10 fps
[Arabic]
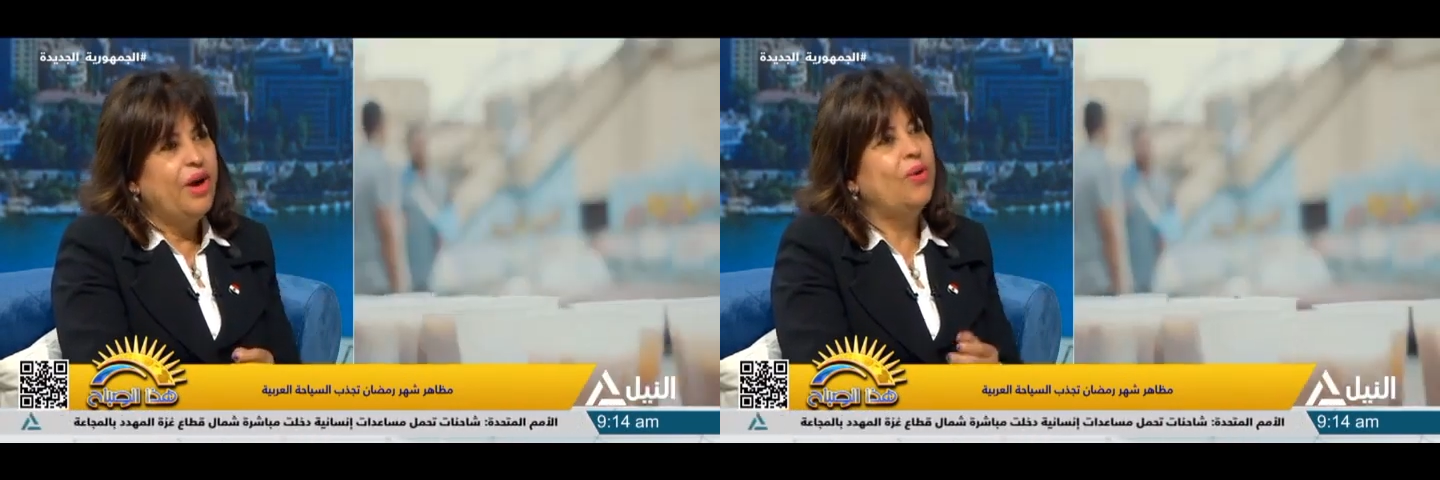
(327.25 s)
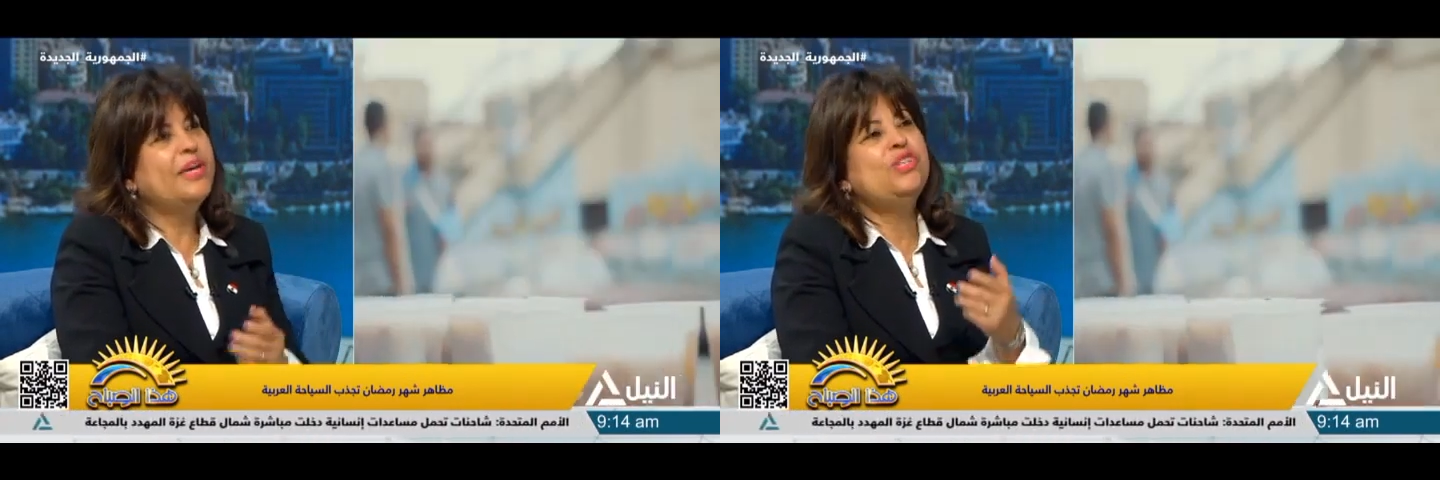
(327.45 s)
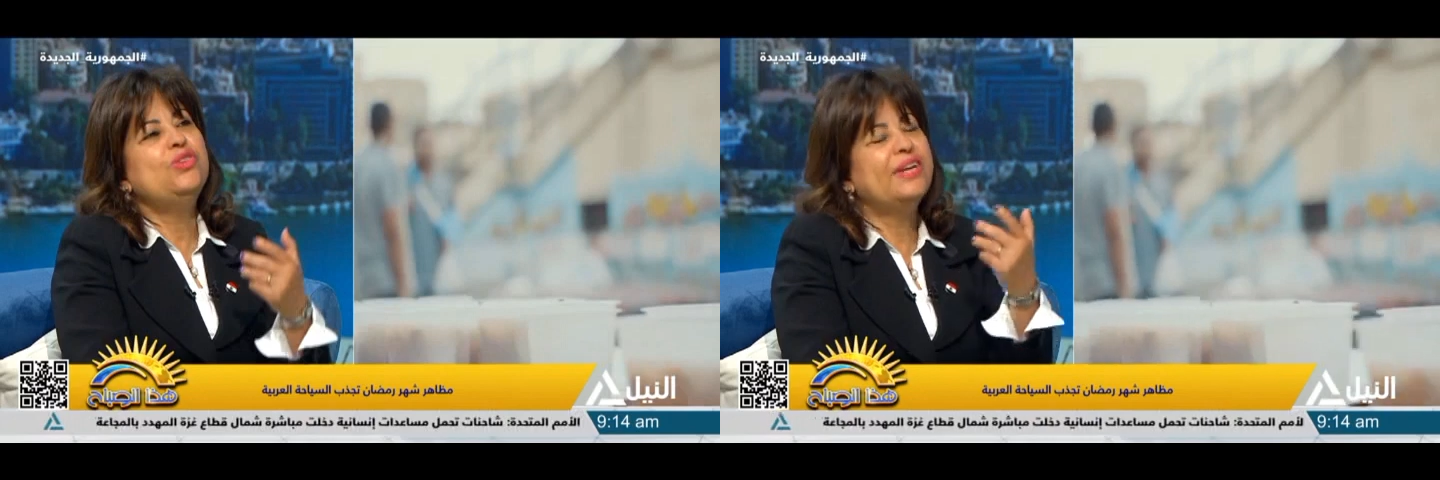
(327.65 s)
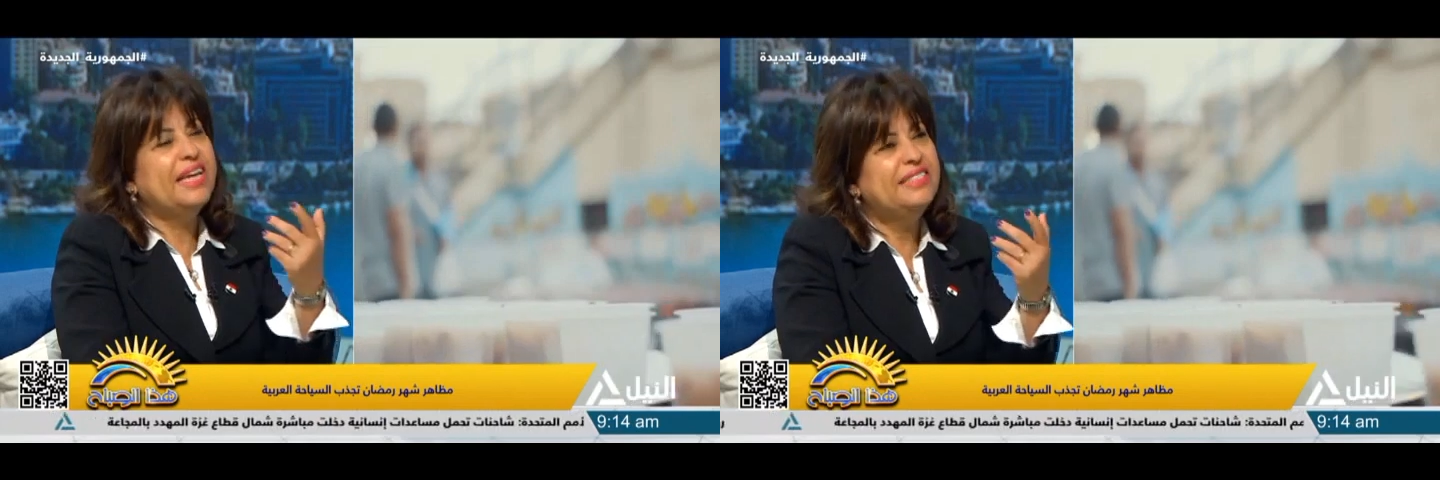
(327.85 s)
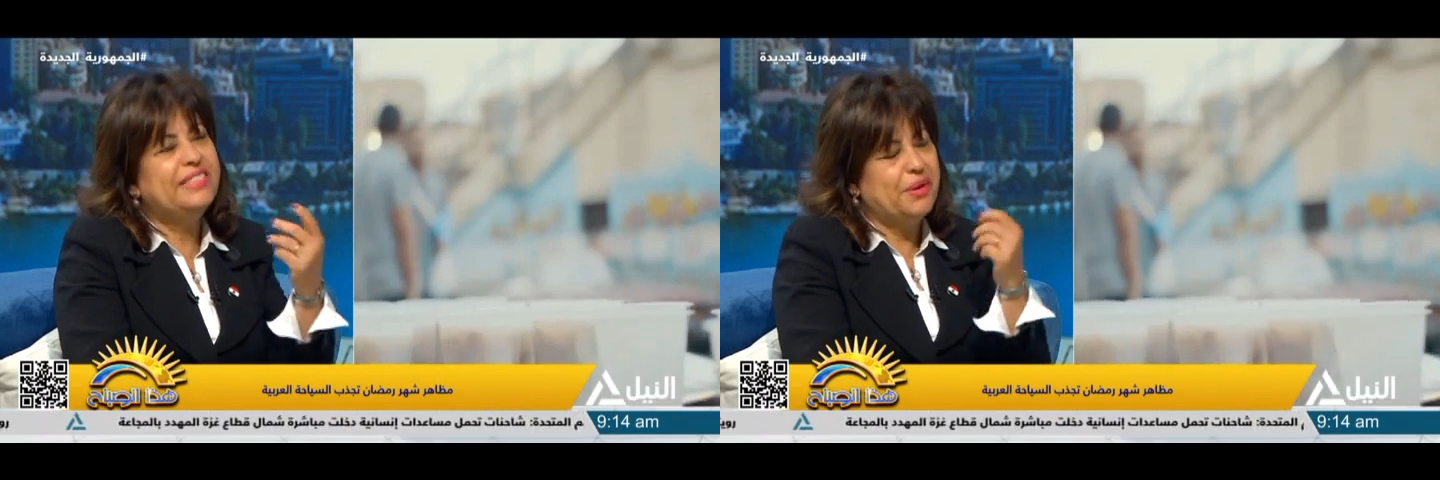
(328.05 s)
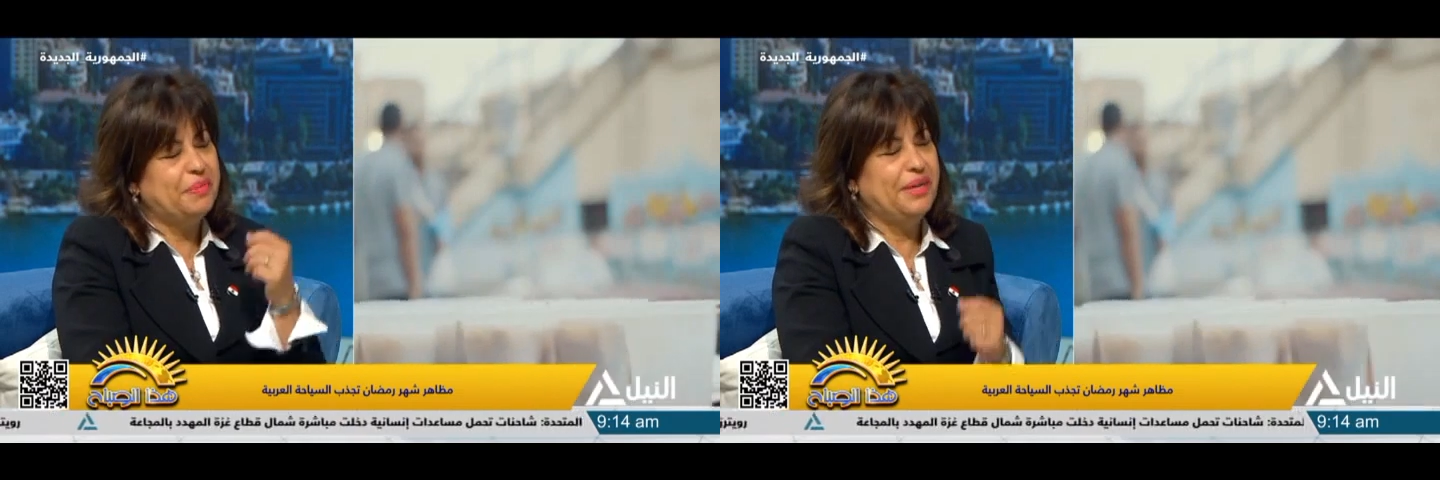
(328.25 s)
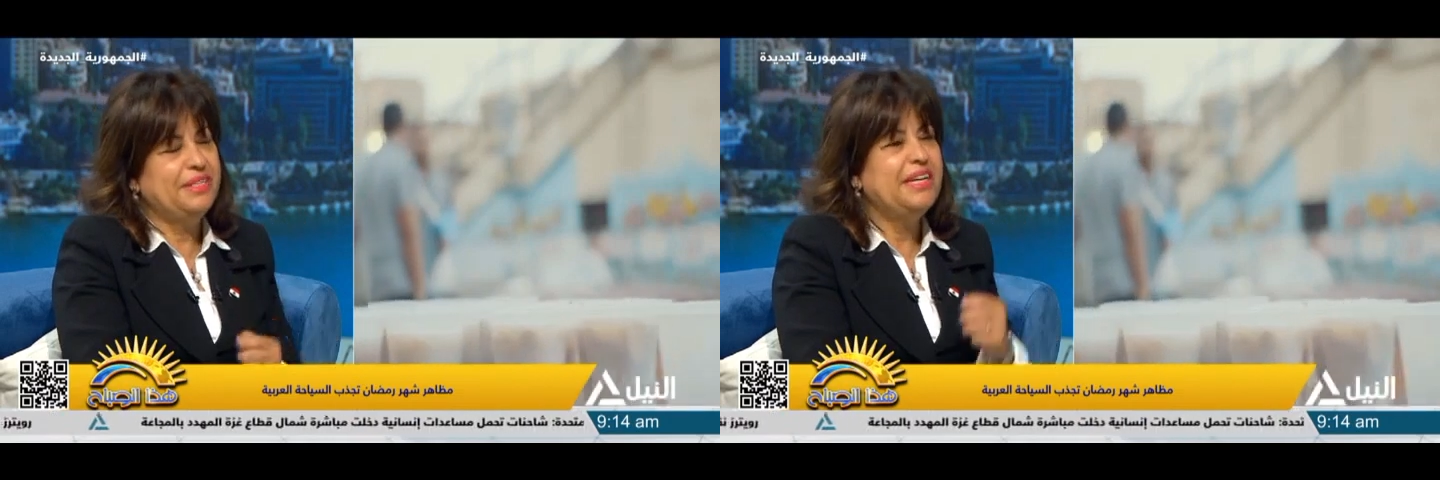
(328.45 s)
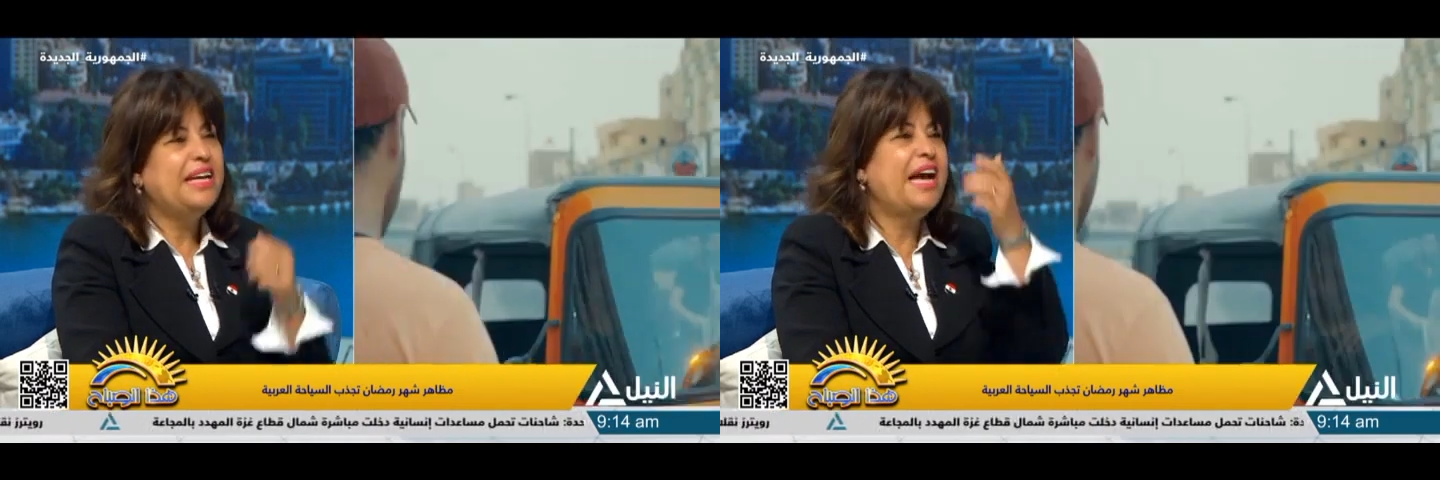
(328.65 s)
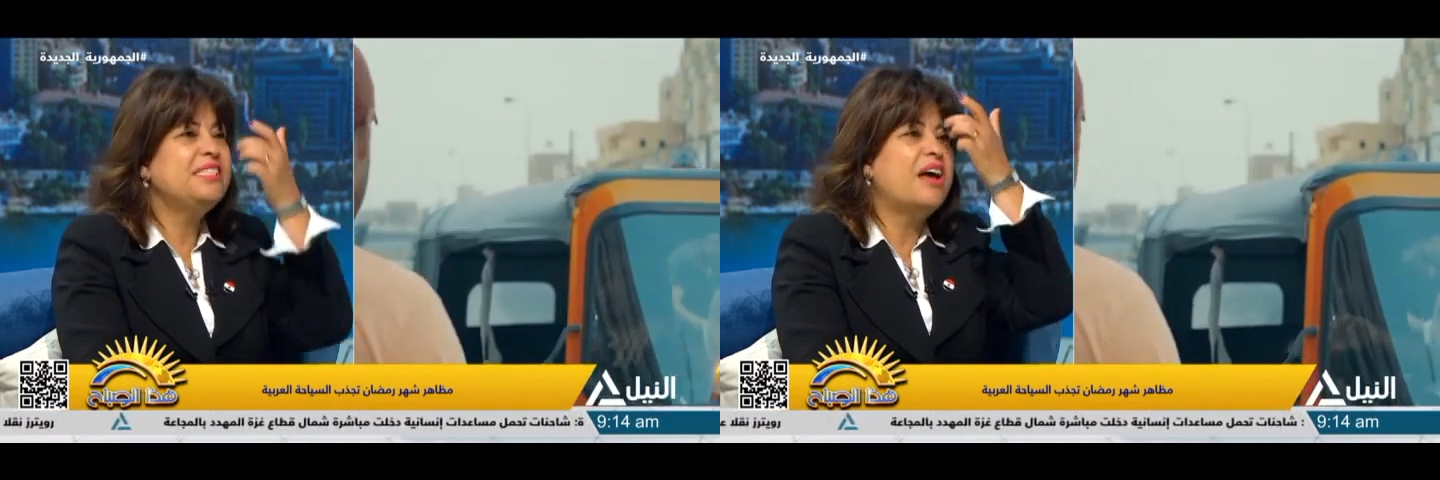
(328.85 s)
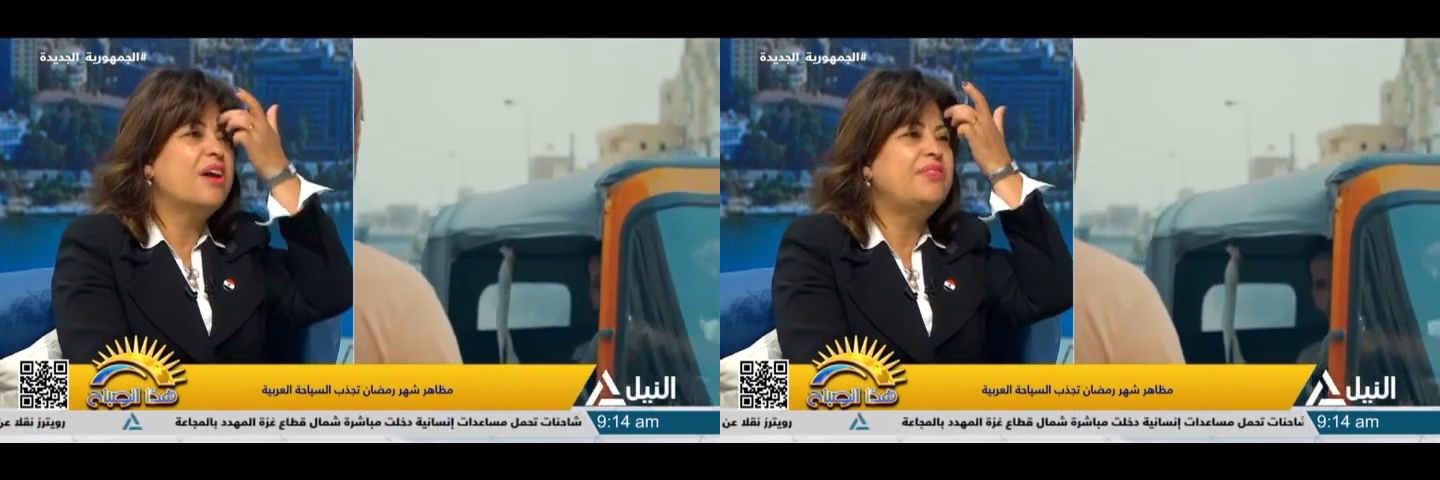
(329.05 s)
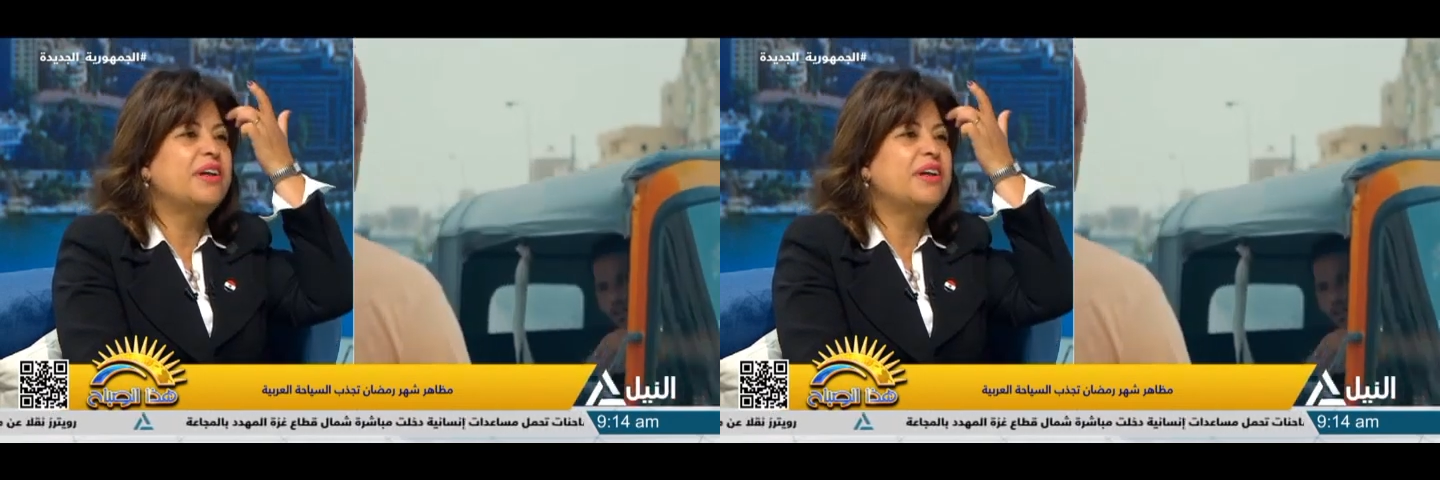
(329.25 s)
هو جاي يشوفك انت كمان عايز تعرف على